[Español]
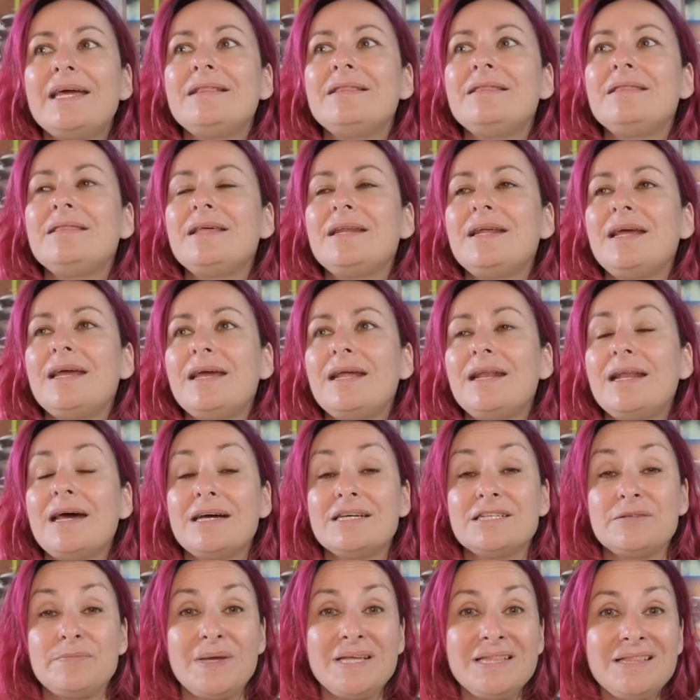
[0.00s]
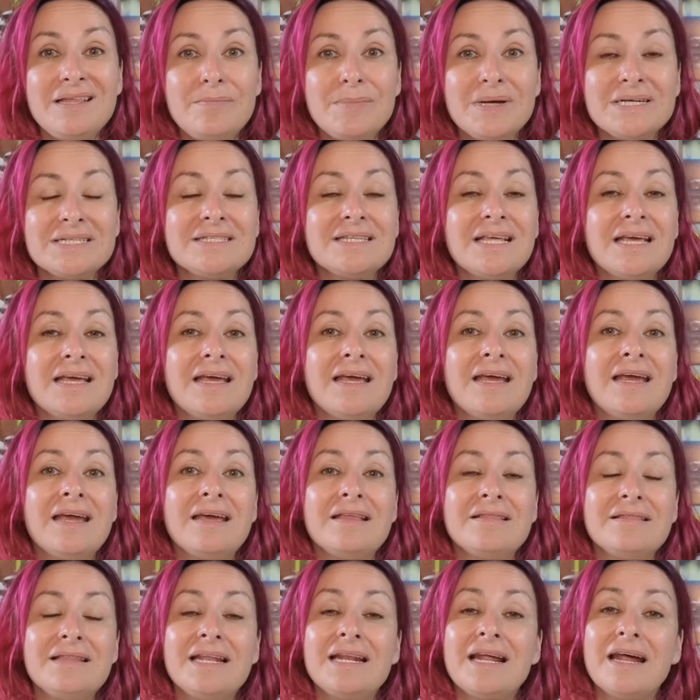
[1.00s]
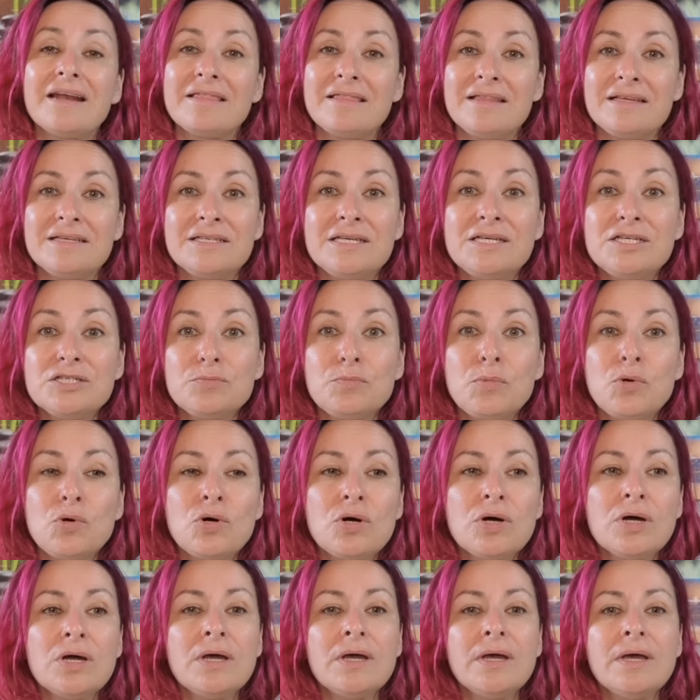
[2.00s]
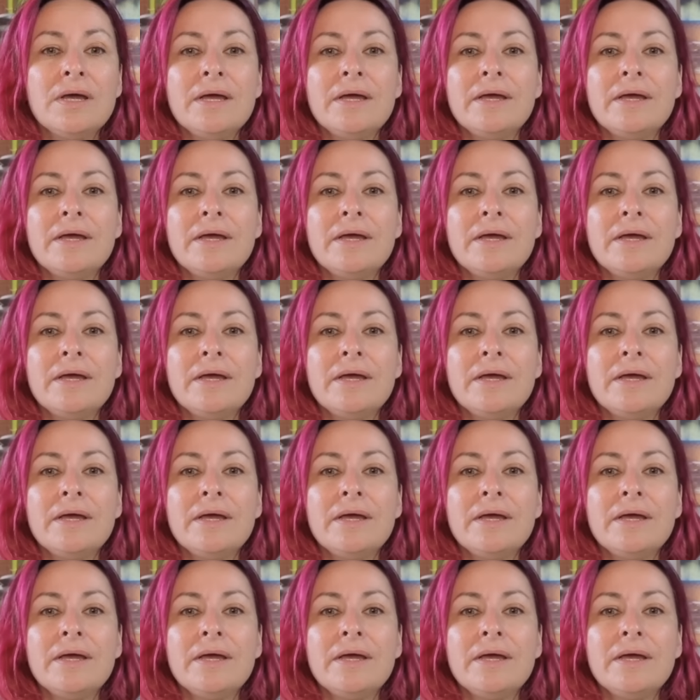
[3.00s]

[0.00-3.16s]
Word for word: entre las víctimas de narcisismo